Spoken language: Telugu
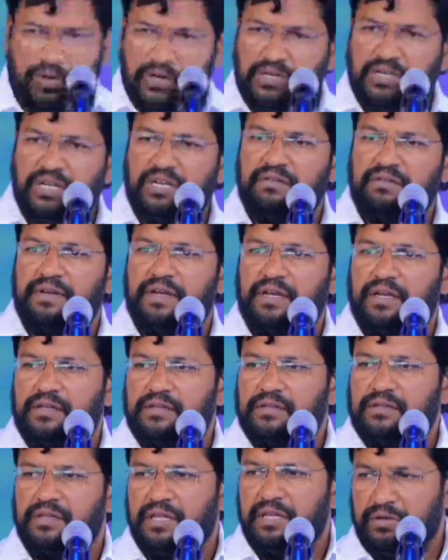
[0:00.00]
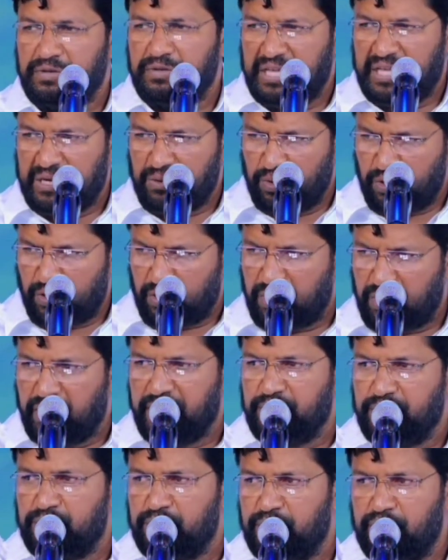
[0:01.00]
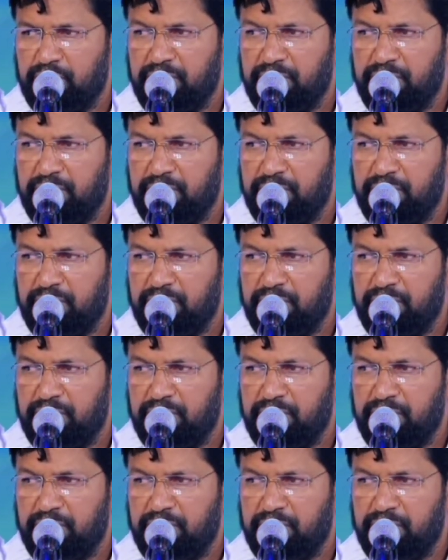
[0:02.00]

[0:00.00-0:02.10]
ఒంటరివి నీకు దేవుడు ఒక్కడే తోడు